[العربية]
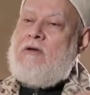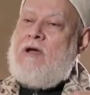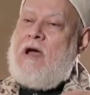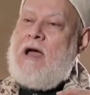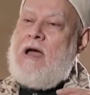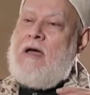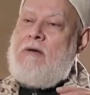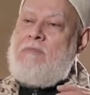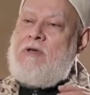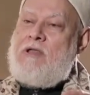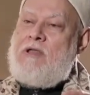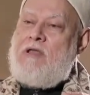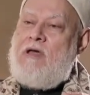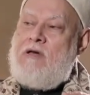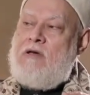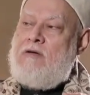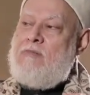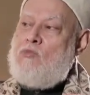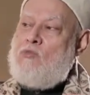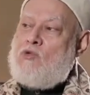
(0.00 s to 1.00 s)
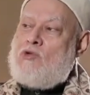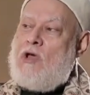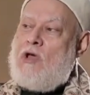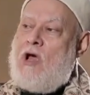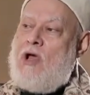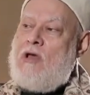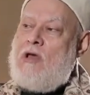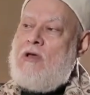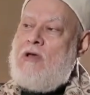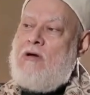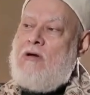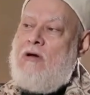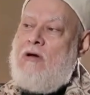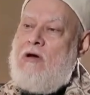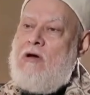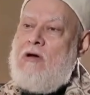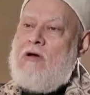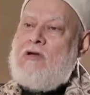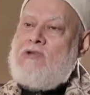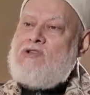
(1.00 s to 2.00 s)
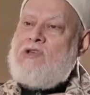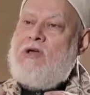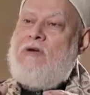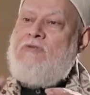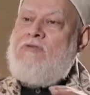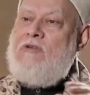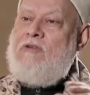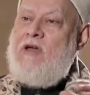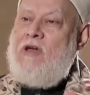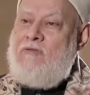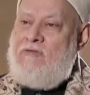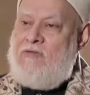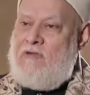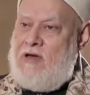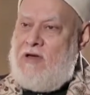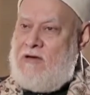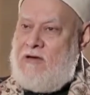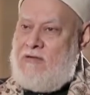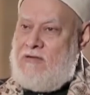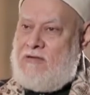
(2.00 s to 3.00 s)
عابدة متعلقة شفافة